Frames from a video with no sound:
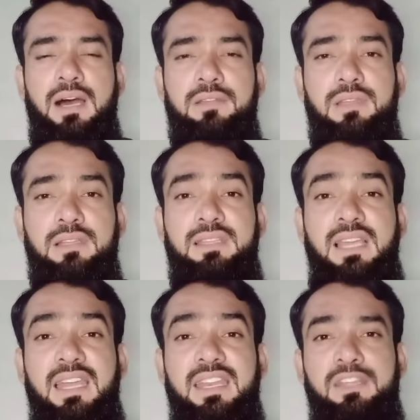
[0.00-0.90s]
आ सकती
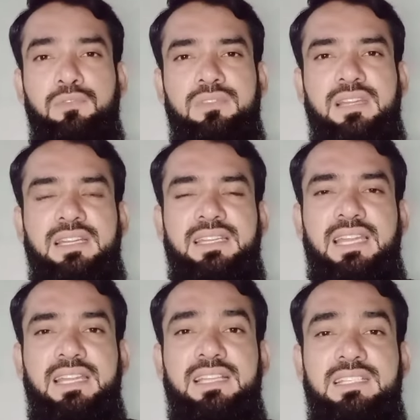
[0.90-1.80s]
है रीयूज
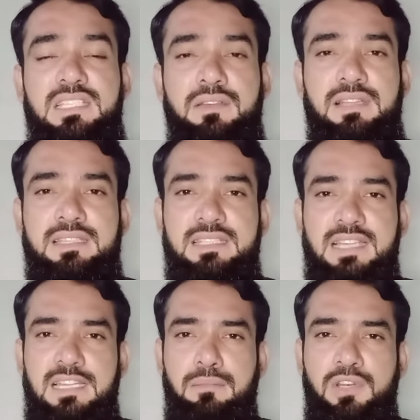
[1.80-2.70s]
कंटेंट की जिसकी वजह से
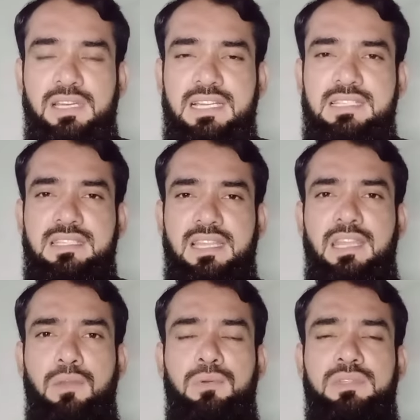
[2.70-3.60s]
चैनल मोनिटाइज
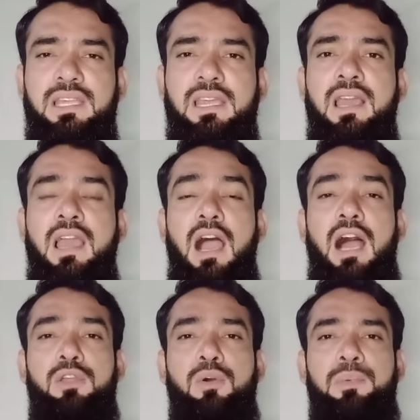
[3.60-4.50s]
नहीं होते
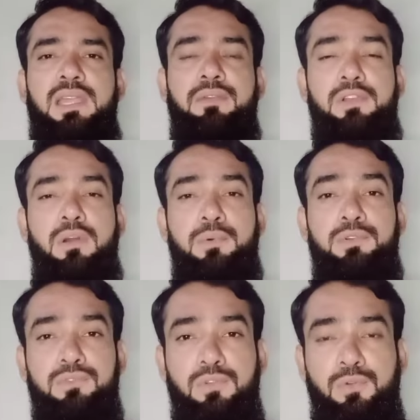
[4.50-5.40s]
आई होप कि ये वीडियो
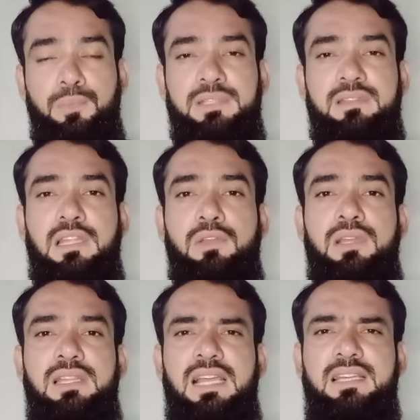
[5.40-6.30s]
आपको ज़रूर पसंद आई
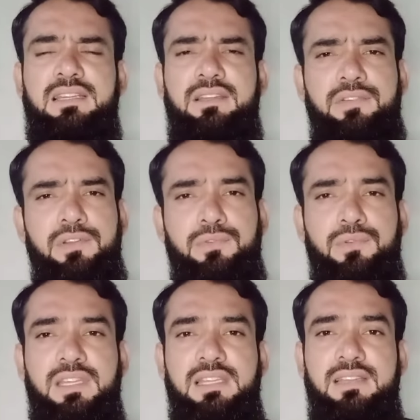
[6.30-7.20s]
होगी लाइक करके शेयर
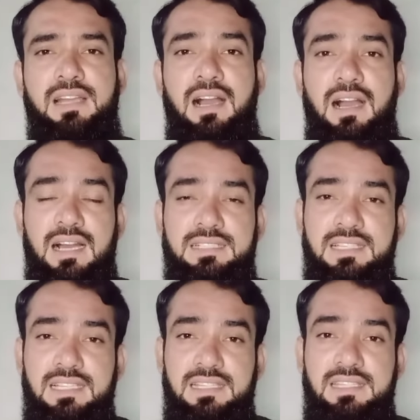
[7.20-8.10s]
जरूर कीजिएगा आज
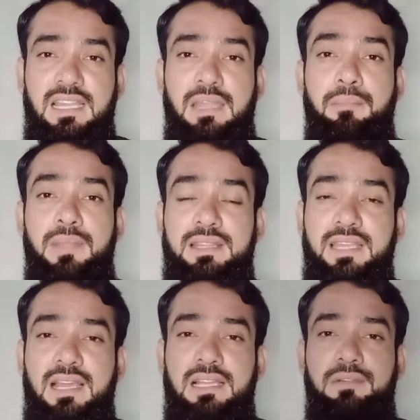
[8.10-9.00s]
के लिए इतना ही
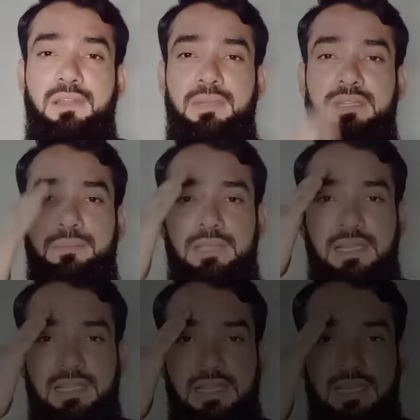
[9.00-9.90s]
मिलते हैं अगले वीडियो में तब
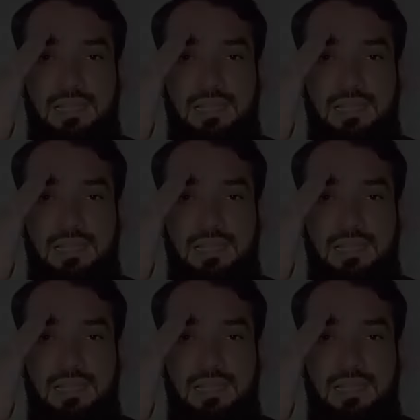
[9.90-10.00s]
तक के लिए